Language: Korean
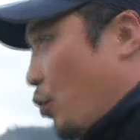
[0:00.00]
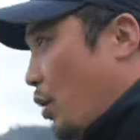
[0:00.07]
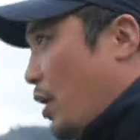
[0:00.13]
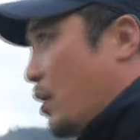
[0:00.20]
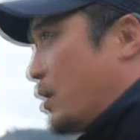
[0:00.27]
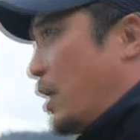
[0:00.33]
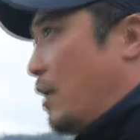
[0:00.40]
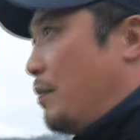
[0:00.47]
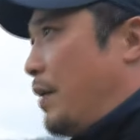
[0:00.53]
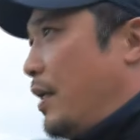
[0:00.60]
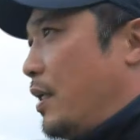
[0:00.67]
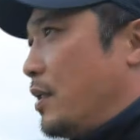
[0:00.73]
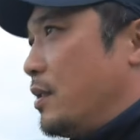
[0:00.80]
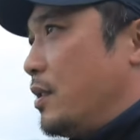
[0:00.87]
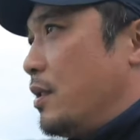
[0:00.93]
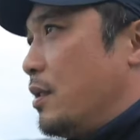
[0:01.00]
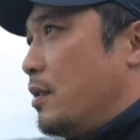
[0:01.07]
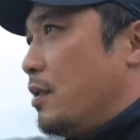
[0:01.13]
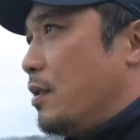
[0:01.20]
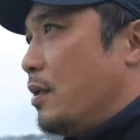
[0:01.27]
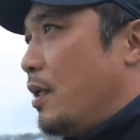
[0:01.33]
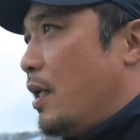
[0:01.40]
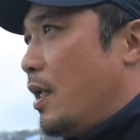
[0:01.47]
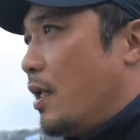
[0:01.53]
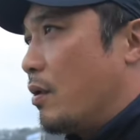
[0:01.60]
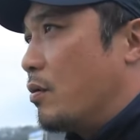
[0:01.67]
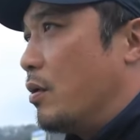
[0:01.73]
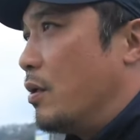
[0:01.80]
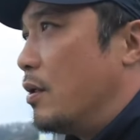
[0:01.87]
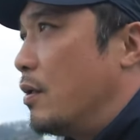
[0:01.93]
모양을 잘 봐야죠. 에이,
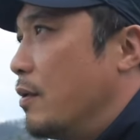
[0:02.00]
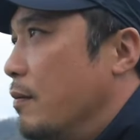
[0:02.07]
고.